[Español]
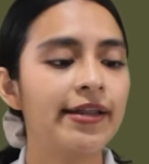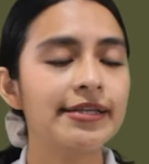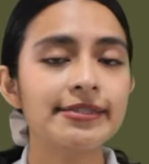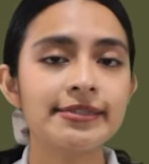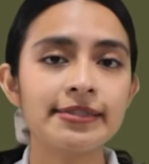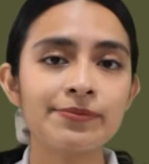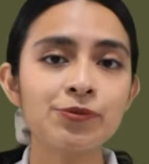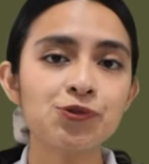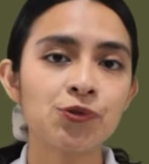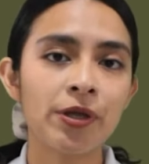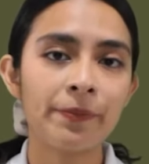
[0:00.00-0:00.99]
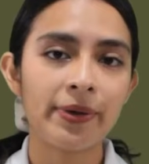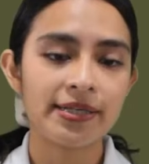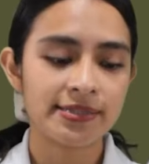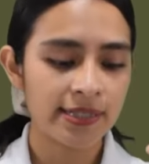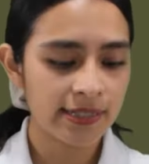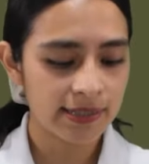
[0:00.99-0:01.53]
Necesitamos un
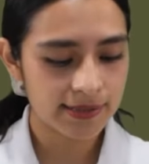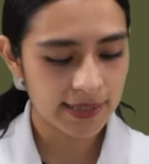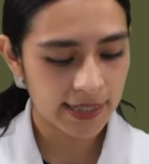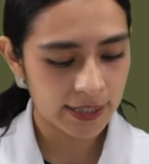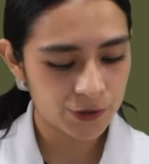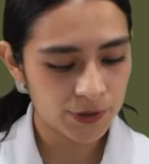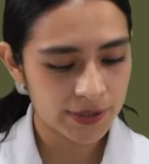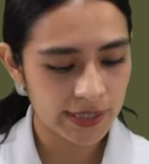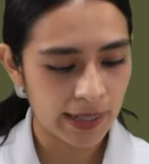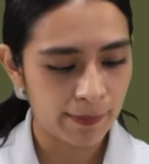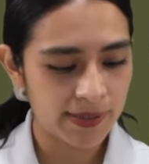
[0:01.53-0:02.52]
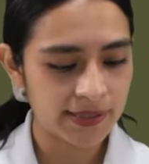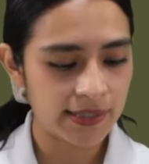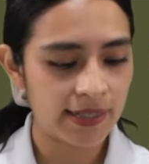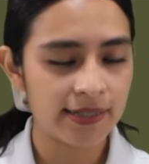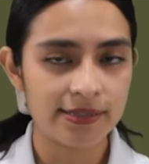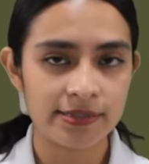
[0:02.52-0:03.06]
envase, en este caso es de
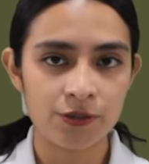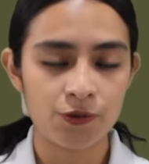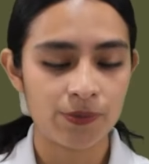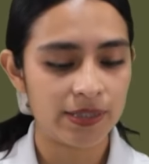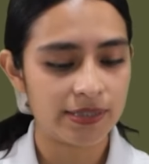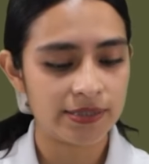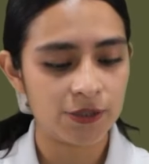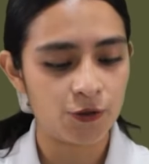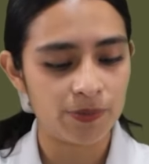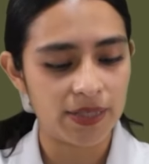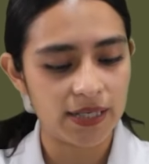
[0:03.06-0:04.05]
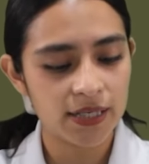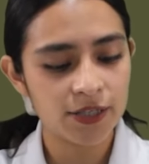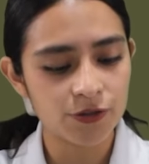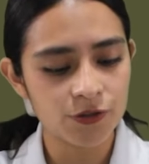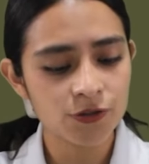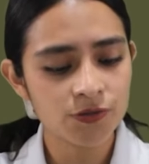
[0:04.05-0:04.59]
capacidad de 125
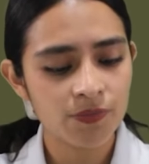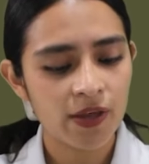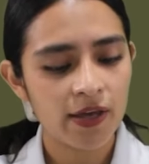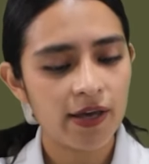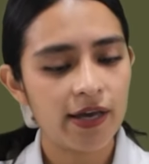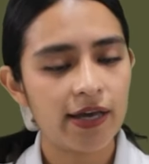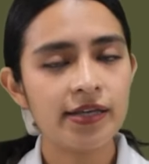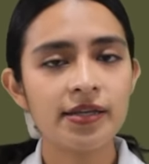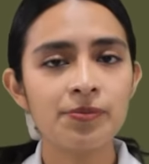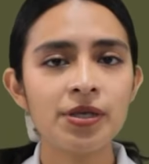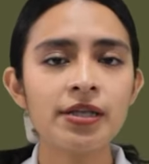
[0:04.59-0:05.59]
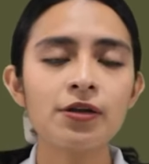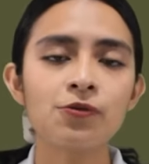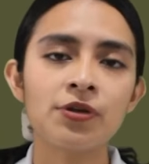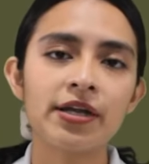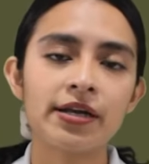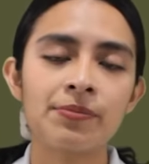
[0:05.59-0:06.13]
mililitros, y también
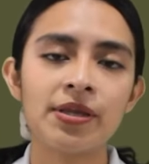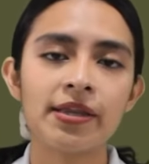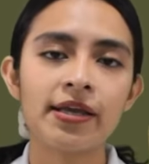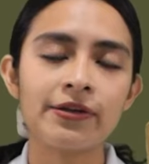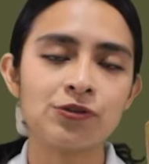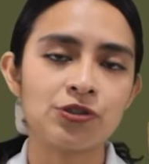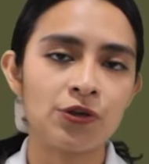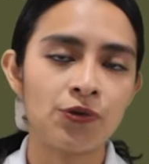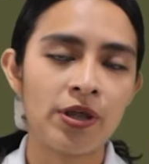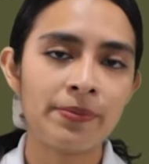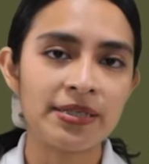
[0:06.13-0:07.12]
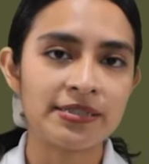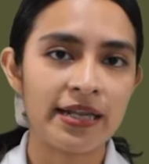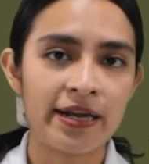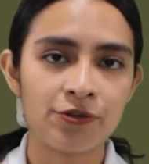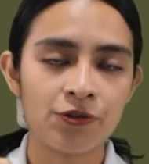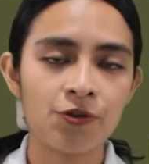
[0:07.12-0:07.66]
alguna herramienta que nos ayude a
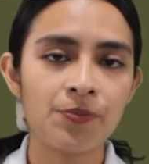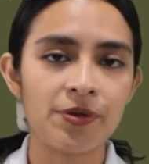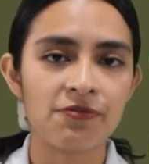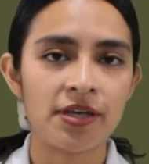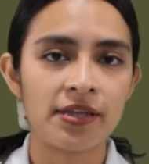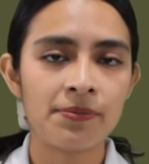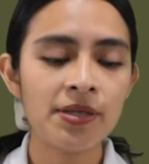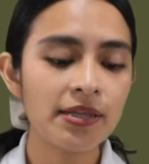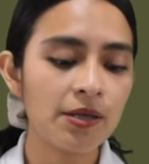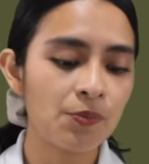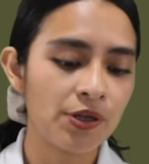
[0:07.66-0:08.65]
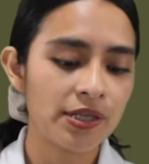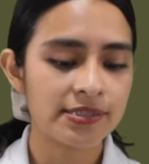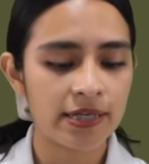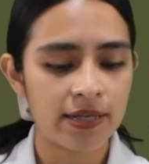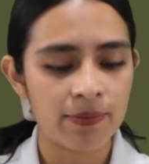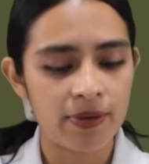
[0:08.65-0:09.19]
mezclar todo perfectamente, puede
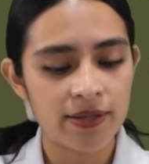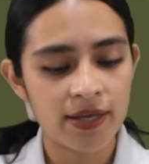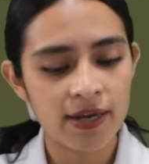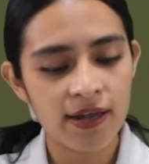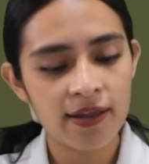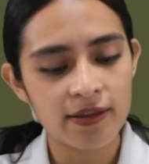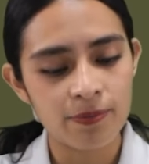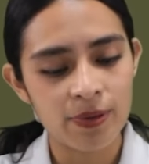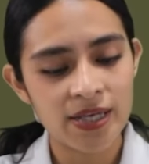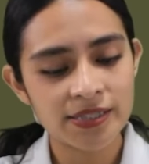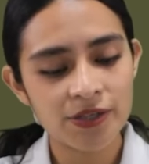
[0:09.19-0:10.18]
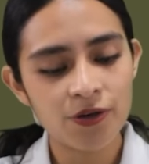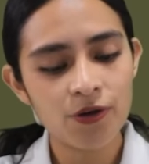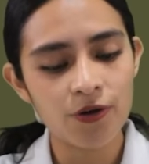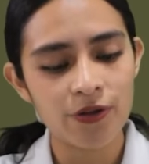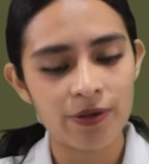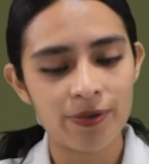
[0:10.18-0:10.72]
ser de madera, de plástico
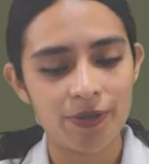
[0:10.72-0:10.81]
o de